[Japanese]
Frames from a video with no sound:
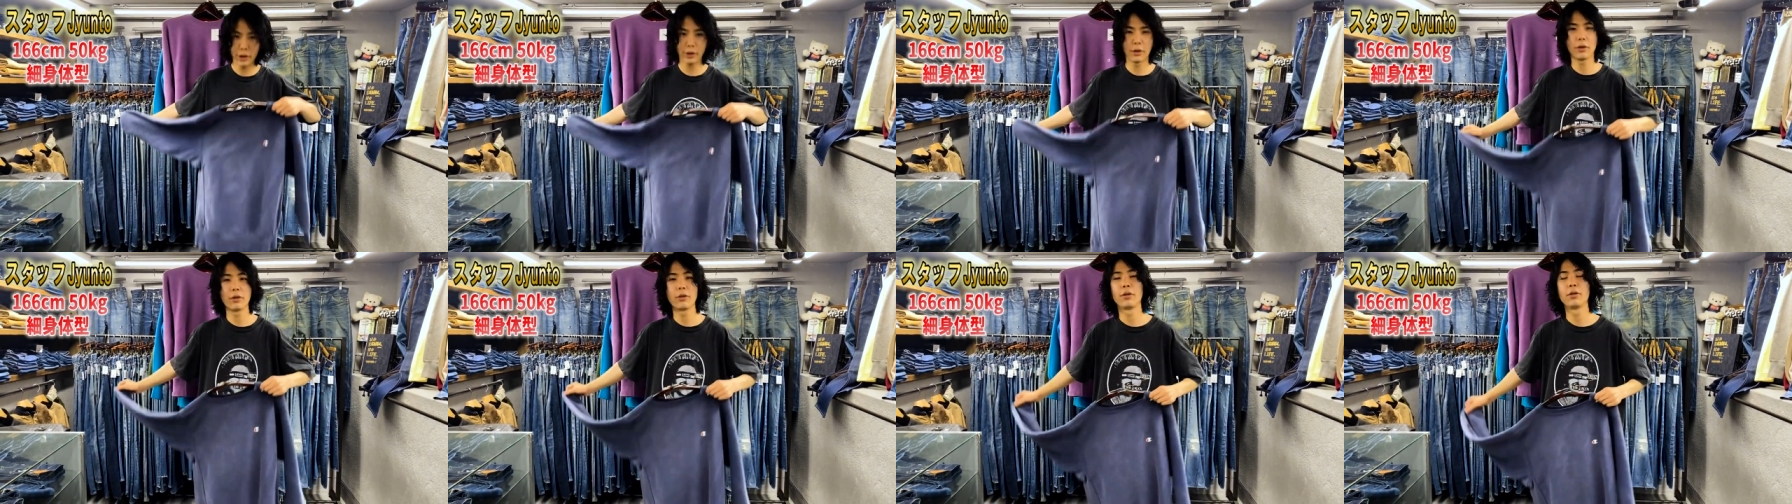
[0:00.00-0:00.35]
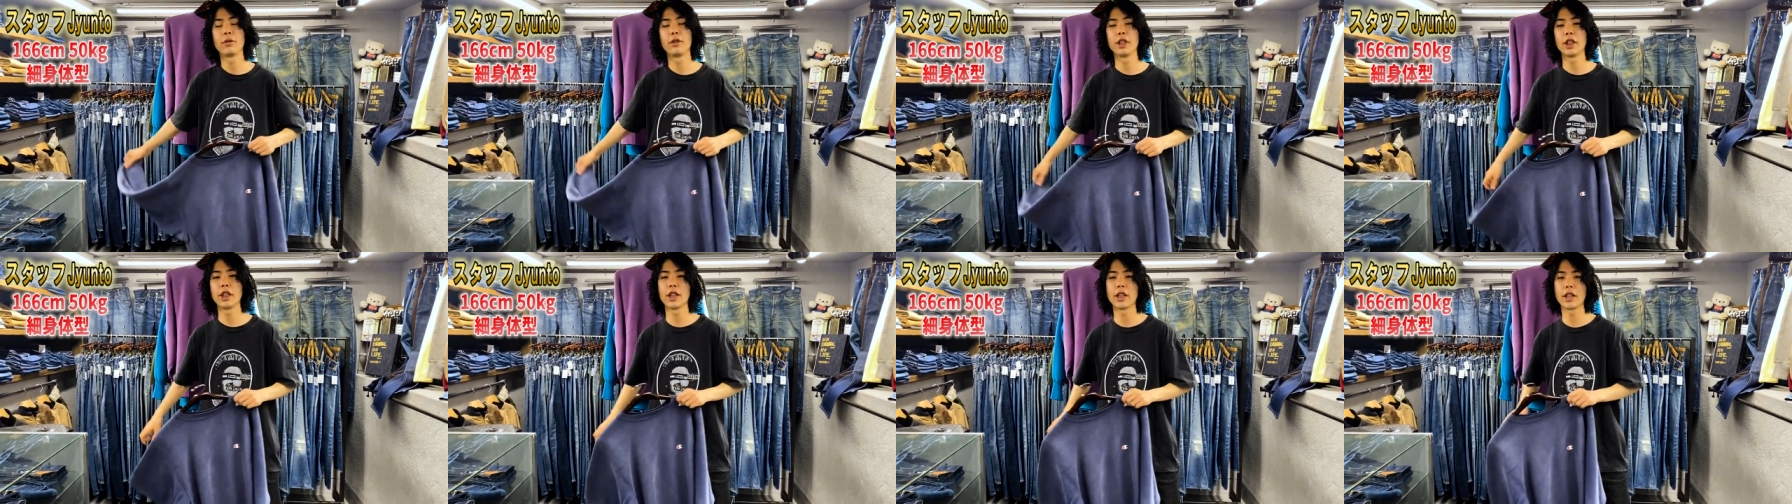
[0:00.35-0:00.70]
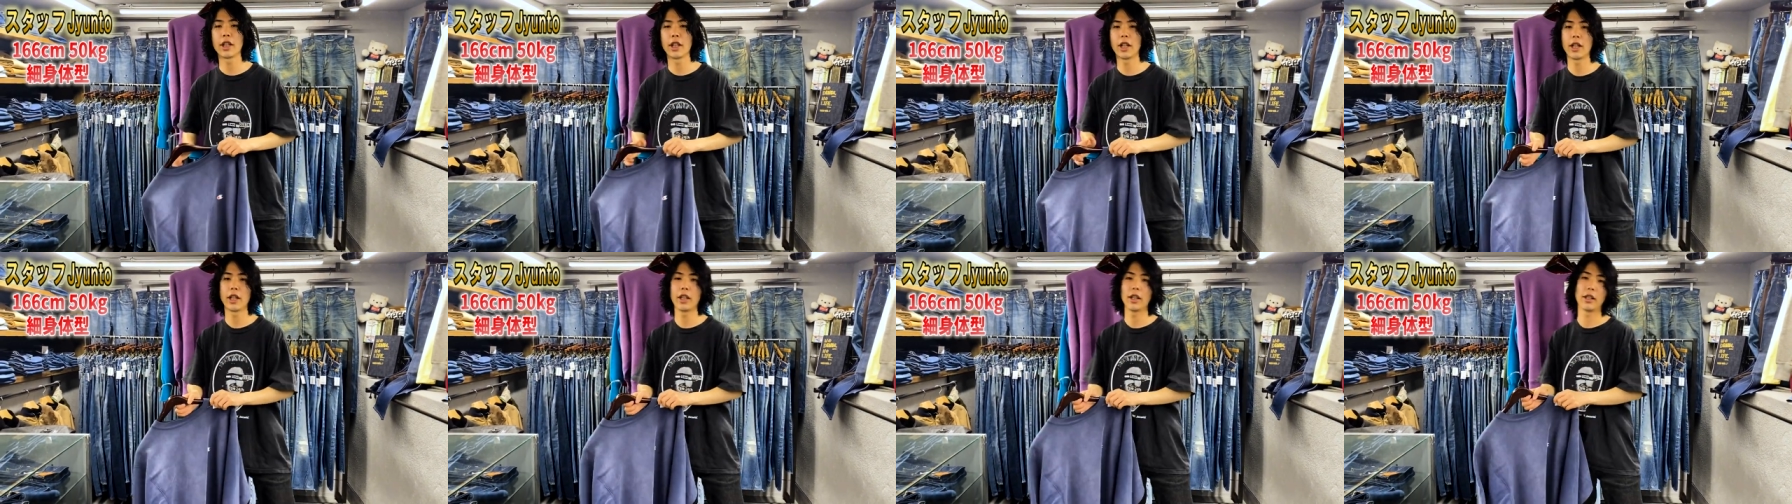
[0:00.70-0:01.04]
の雰囲気
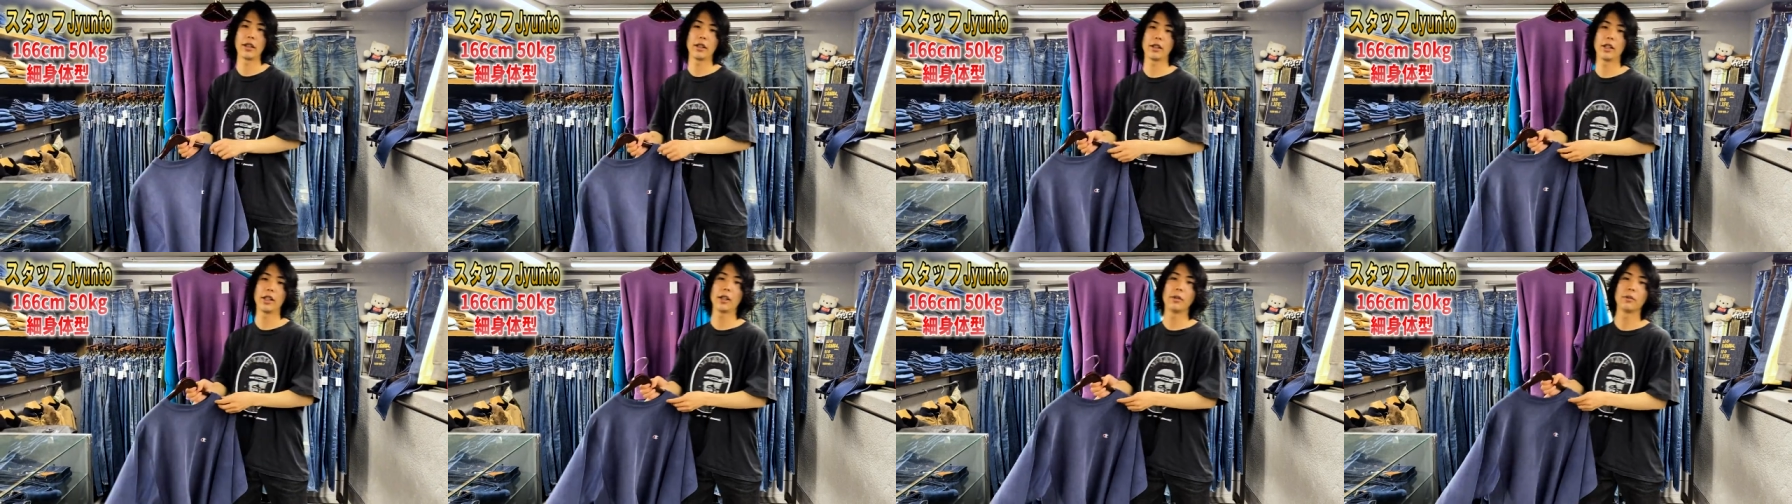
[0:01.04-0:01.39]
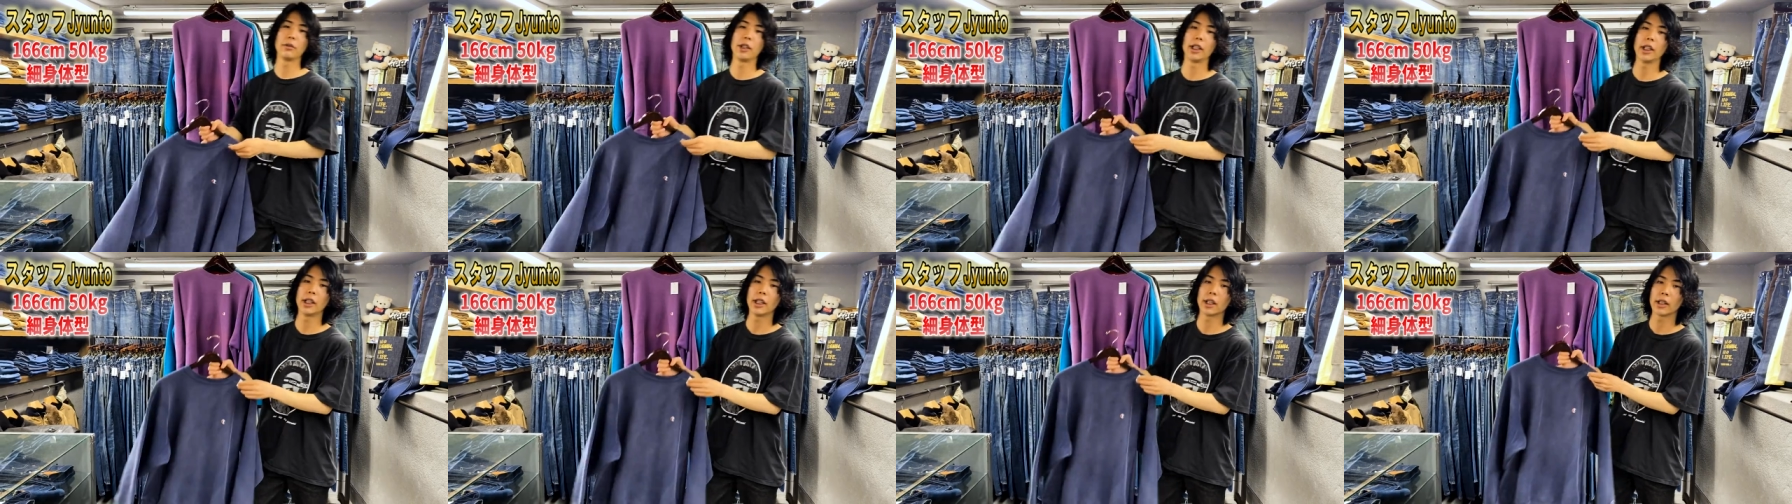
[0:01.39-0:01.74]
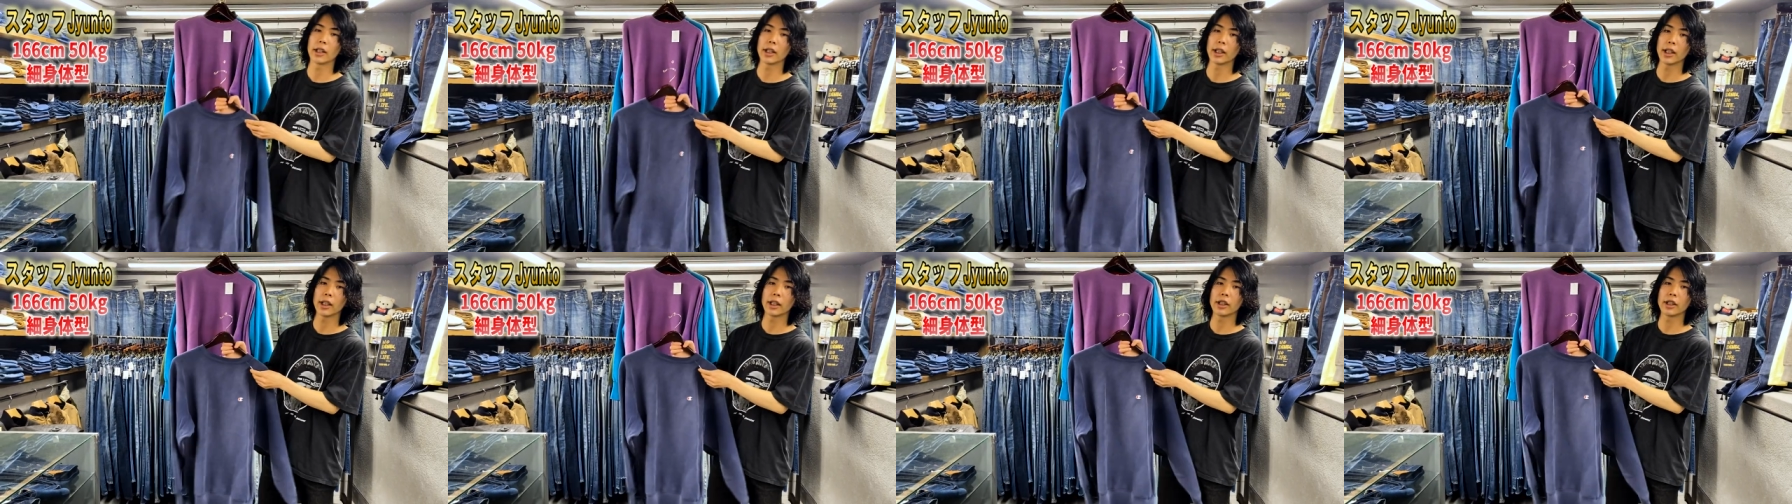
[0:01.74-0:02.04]
系でお値段が